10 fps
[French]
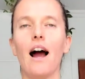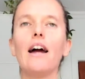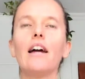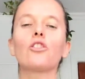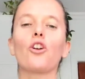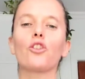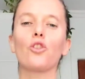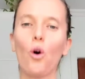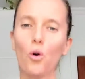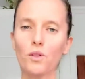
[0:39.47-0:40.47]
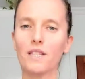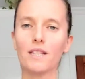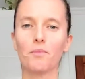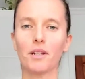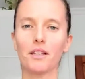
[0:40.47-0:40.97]
Être trop
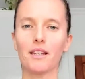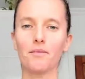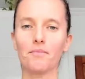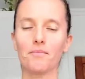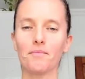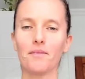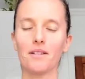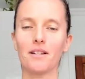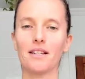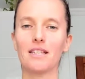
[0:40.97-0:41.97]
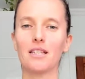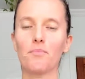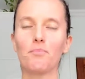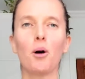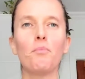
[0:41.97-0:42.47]
discipliné, c'est
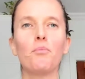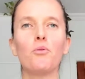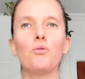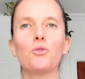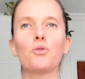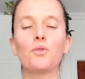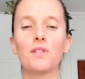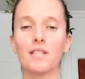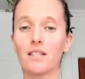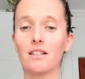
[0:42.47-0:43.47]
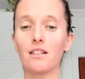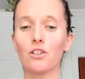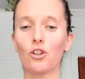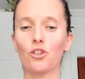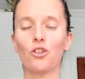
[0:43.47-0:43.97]
pas plus utile
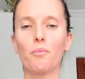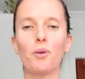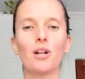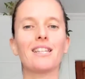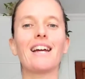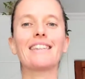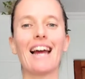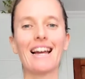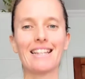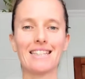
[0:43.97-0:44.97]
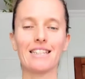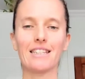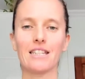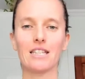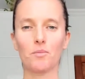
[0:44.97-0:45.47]
que de ne pas être assez
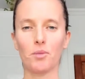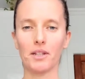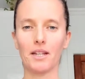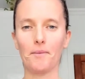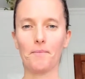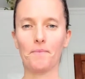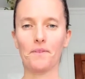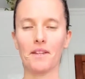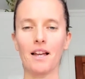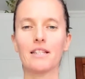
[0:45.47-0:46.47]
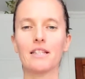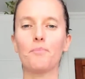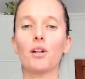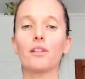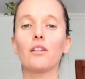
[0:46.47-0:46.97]
discipliné. C'est
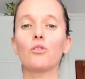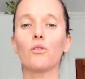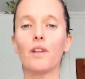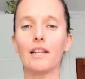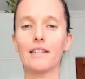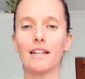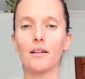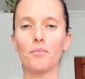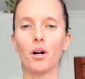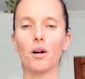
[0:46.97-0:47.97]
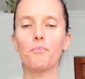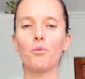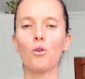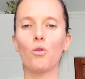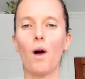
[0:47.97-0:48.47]
important de trouver l'équilibre.
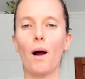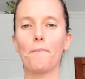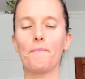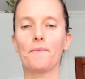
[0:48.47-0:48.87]
Pourquoi?